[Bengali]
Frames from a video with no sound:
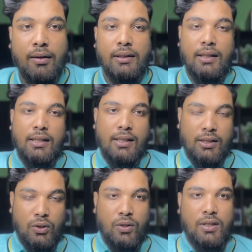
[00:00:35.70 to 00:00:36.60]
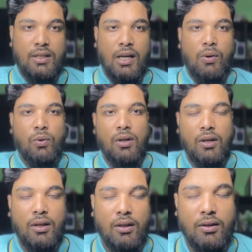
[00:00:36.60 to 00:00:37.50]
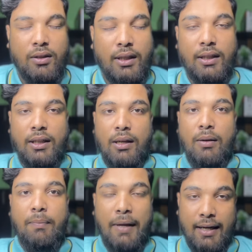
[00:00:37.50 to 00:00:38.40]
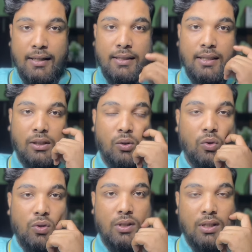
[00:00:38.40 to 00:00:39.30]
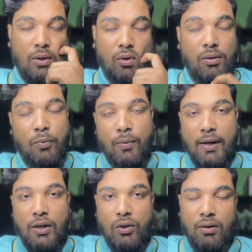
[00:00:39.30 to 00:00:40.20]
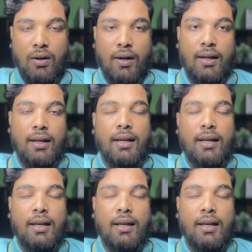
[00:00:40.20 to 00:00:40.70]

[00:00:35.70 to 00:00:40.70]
তিরিশ কেজি করে চাউল তাদেরকে প্যাকেটজাতকরণ চাউল প্রোভাইড করা হয়